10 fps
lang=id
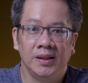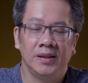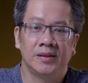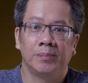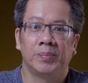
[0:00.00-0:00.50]

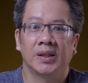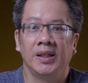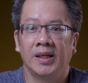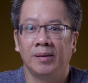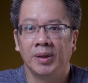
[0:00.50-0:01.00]
ini
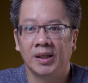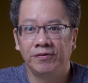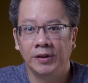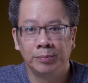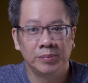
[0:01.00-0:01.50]
seperti kamera
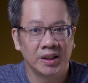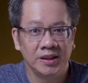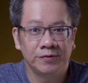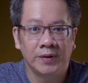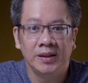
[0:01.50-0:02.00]
film
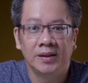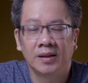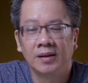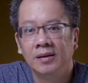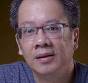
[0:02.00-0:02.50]

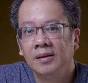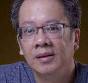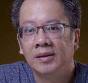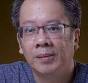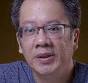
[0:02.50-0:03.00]
rangefinder,
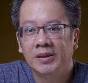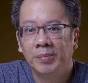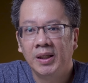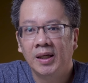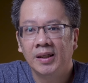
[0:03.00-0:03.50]
tapi
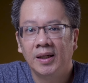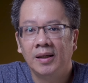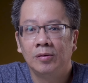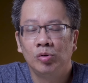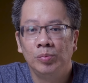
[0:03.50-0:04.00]

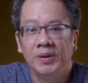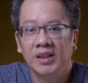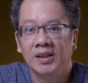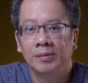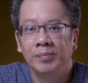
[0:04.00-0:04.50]
sebenarnya Lumix
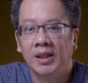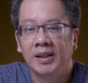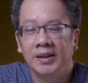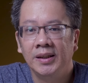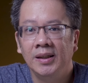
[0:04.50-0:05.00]
S9
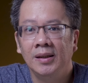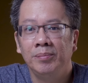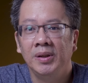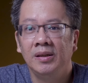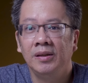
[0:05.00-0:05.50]
ini
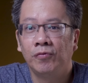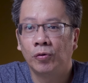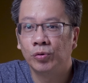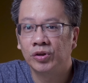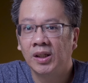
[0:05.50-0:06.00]
lebih
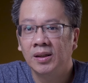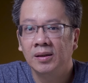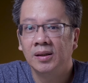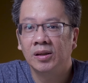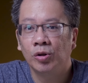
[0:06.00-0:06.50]

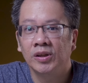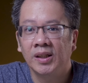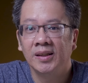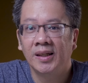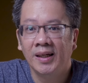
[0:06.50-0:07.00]
difokuskan ke
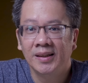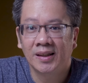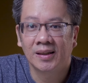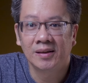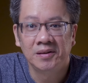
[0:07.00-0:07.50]
content
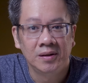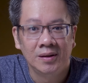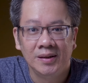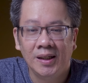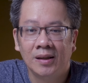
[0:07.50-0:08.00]
creator
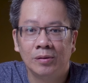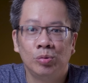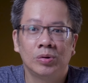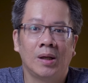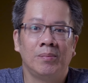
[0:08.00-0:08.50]
yang
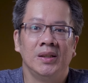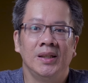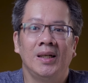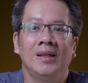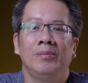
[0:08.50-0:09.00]

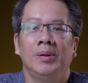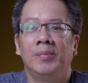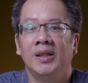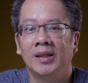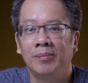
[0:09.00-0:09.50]
utamanya lebih
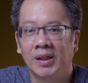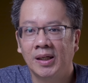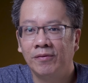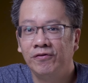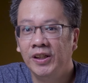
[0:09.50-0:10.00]
banyak
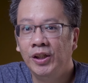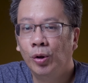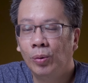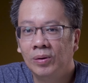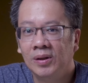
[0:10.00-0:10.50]
merekam
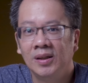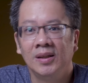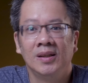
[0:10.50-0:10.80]
video.